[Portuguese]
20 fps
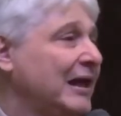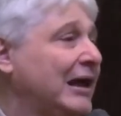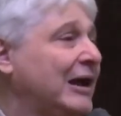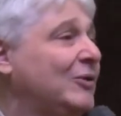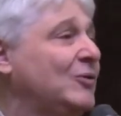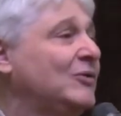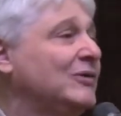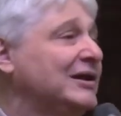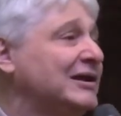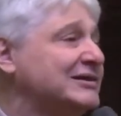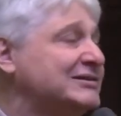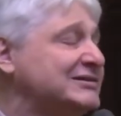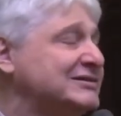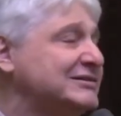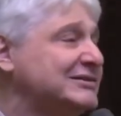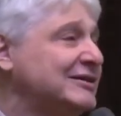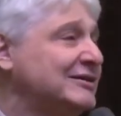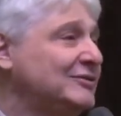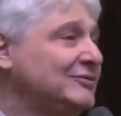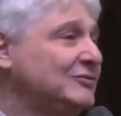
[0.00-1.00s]
a
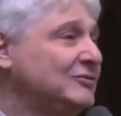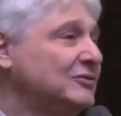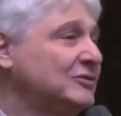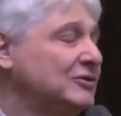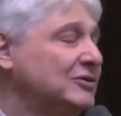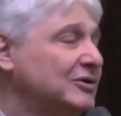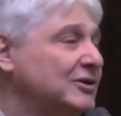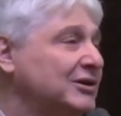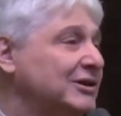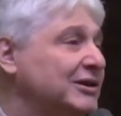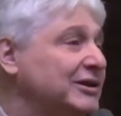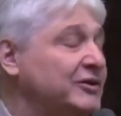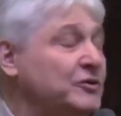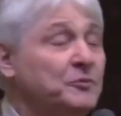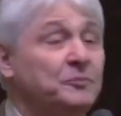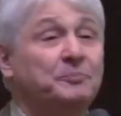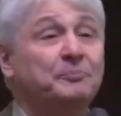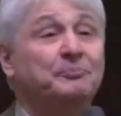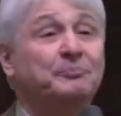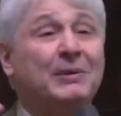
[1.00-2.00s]
oração que
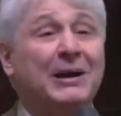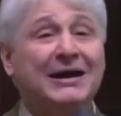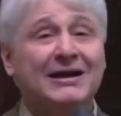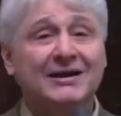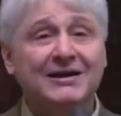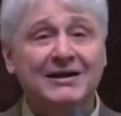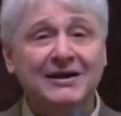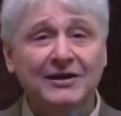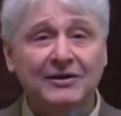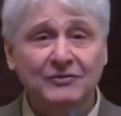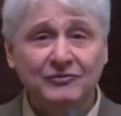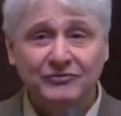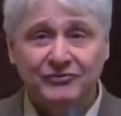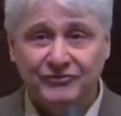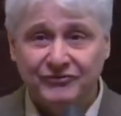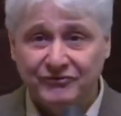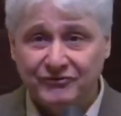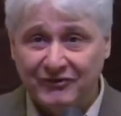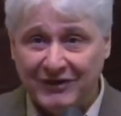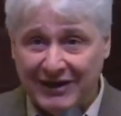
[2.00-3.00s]
o pagão
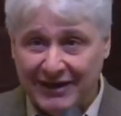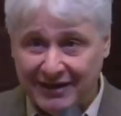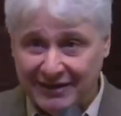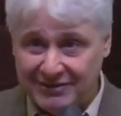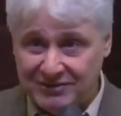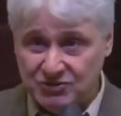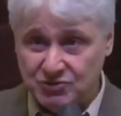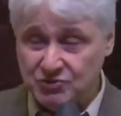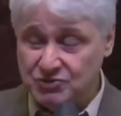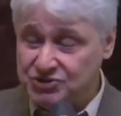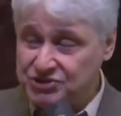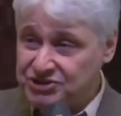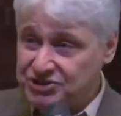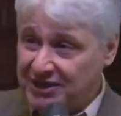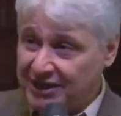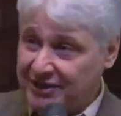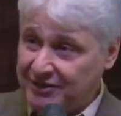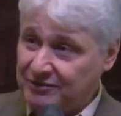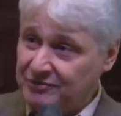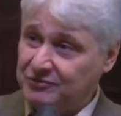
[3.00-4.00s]
faz, o
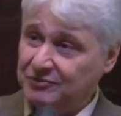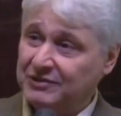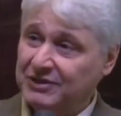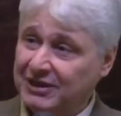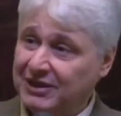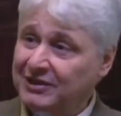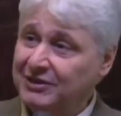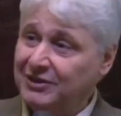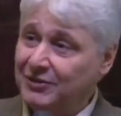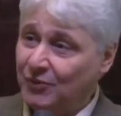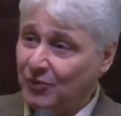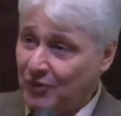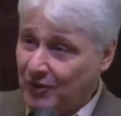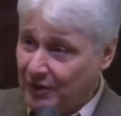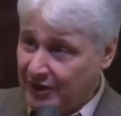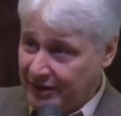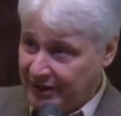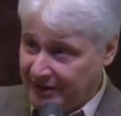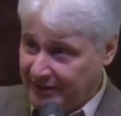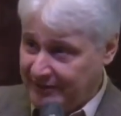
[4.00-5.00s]
jeito que ele
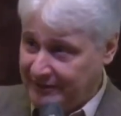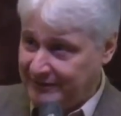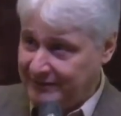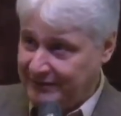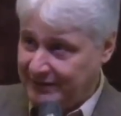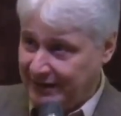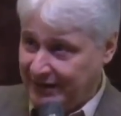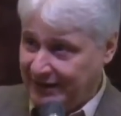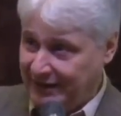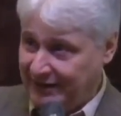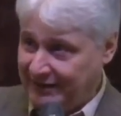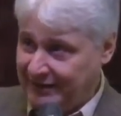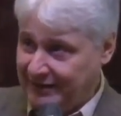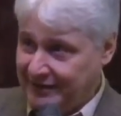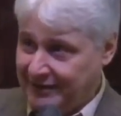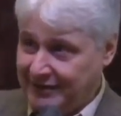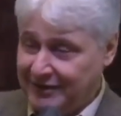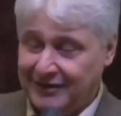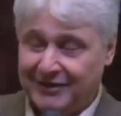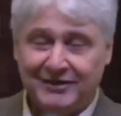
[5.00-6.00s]
ora, tá?
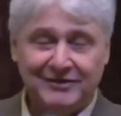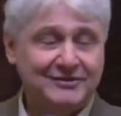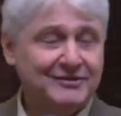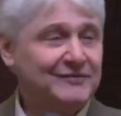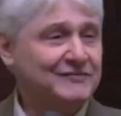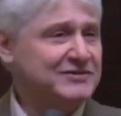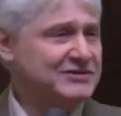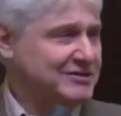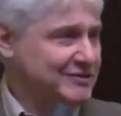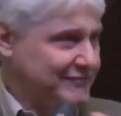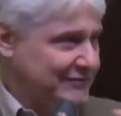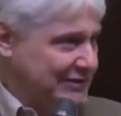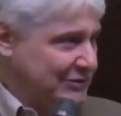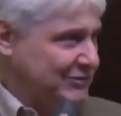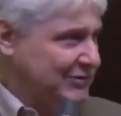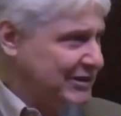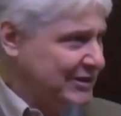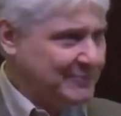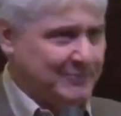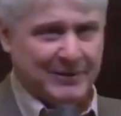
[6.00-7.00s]
Então você vai
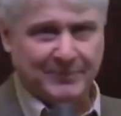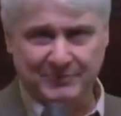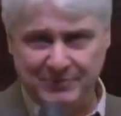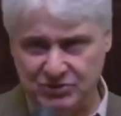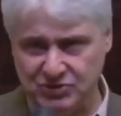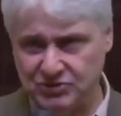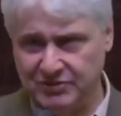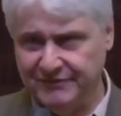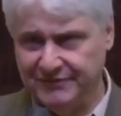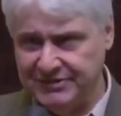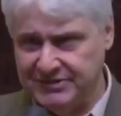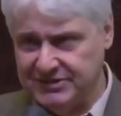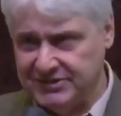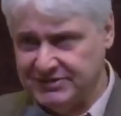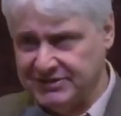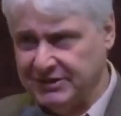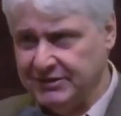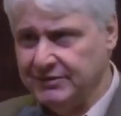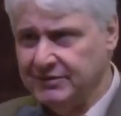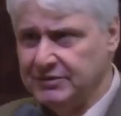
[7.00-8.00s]
olhar para a pessoa e vai dizer
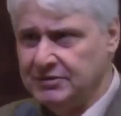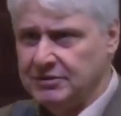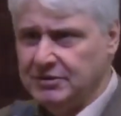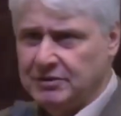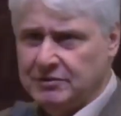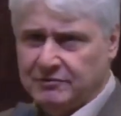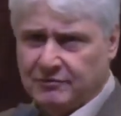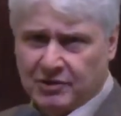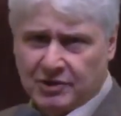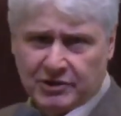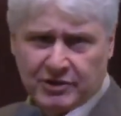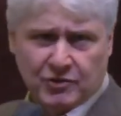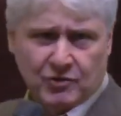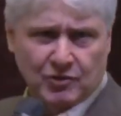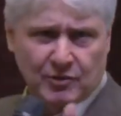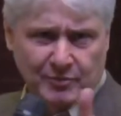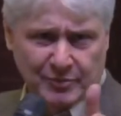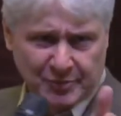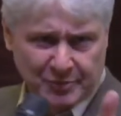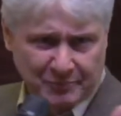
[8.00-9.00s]
assim: não ore
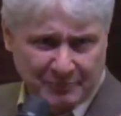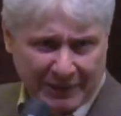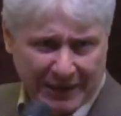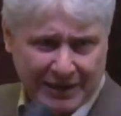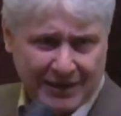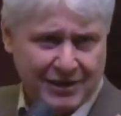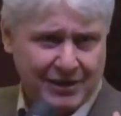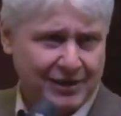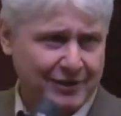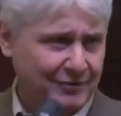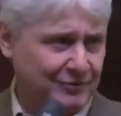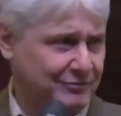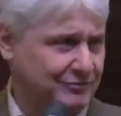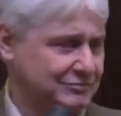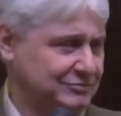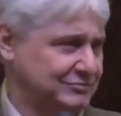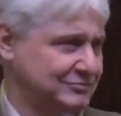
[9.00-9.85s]
como um pagão.